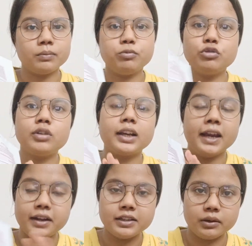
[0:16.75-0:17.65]
পুরোটা
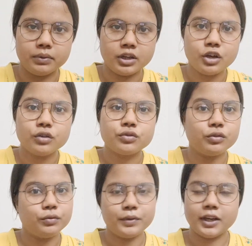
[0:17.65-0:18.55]
ঘেটে যাবে সো
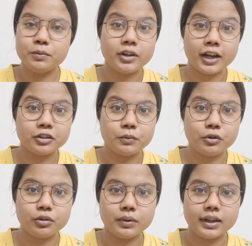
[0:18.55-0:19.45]
এই ভুলটা একদমই
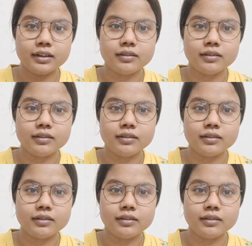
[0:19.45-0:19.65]
করবে না